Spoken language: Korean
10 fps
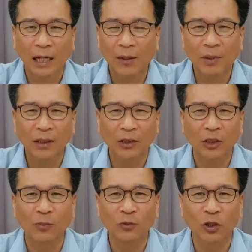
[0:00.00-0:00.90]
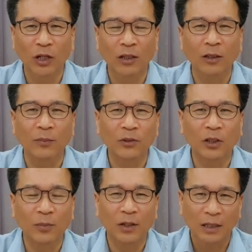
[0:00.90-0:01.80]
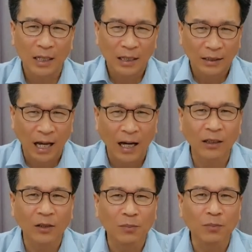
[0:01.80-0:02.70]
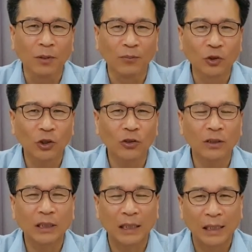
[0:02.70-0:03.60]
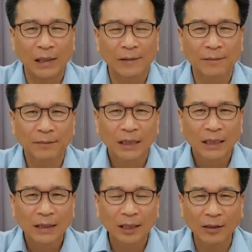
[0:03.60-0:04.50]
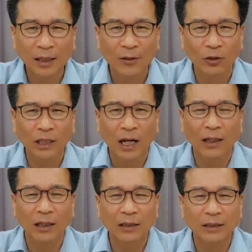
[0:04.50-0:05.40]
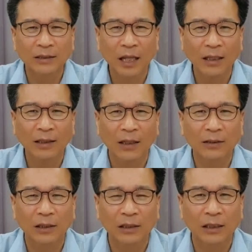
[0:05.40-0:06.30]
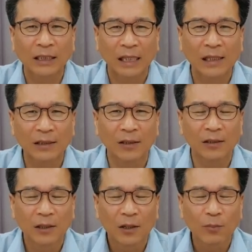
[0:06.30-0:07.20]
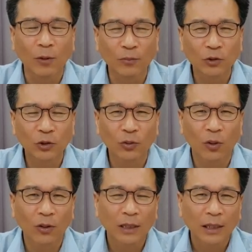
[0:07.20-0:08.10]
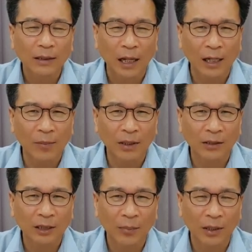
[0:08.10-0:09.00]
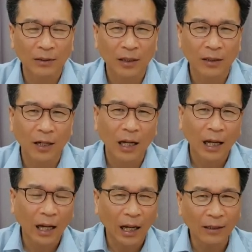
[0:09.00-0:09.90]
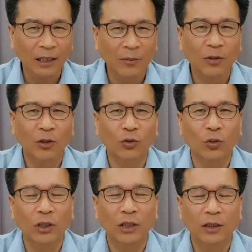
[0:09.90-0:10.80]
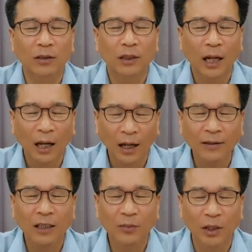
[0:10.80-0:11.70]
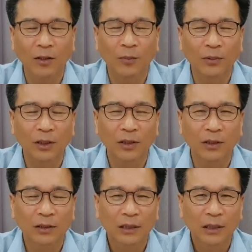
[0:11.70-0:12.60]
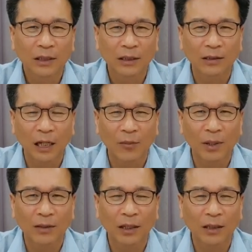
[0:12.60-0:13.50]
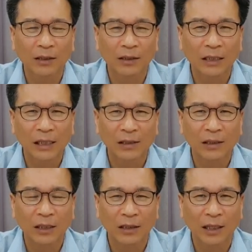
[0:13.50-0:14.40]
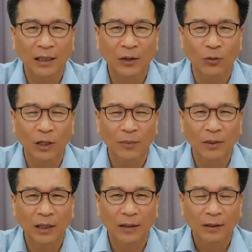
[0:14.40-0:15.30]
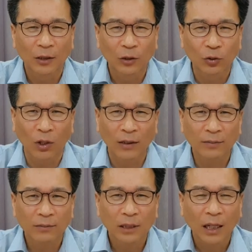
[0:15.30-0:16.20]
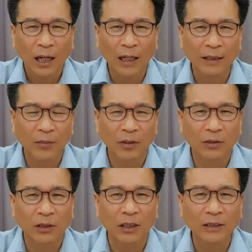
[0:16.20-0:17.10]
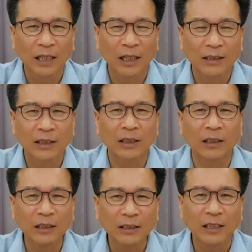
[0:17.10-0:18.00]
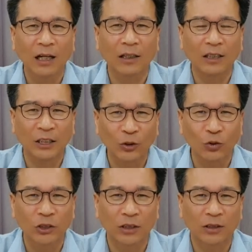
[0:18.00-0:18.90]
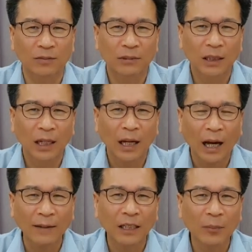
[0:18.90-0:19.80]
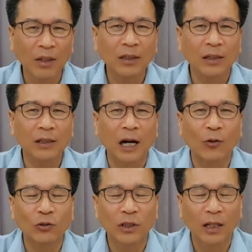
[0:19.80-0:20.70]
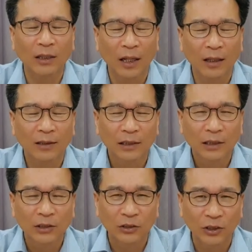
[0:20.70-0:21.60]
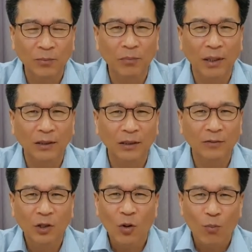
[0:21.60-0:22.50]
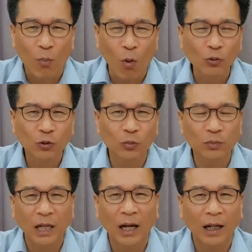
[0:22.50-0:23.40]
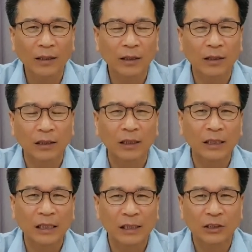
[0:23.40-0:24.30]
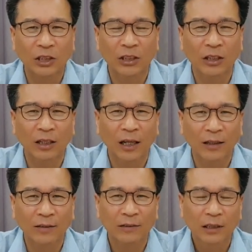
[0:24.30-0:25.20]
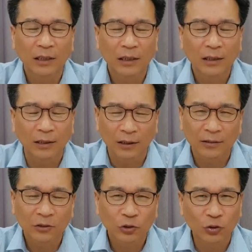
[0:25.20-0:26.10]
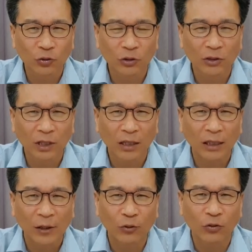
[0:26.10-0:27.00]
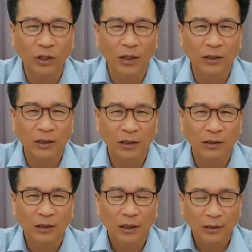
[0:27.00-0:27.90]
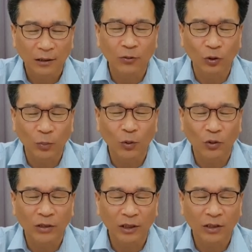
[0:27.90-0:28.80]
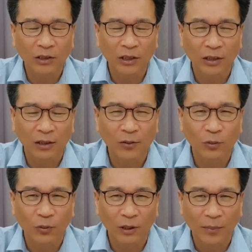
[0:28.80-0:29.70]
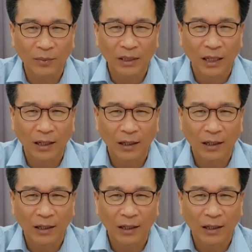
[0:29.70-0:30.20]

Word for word: 날마다 겸손하게 엎드리며 나를 멈추는 일, 세상으로 나아가는 그 생각들, 그 길들 멈추고 날마다 샤바타여 하나님께 돌이키는 하나님께 엎드리는 그런 날마다의 그런 일들이 일어나기를 원합니다. 또한 하나님께서 그 언약하신 그 언약을 이루시는 하나님의 일 가운데에 쓰임 받는 목숨 다하여 그 일 지켜내는 그런 충성된 일꾼 되어지는 그런 우리 모두가 되어지기를 원합니다.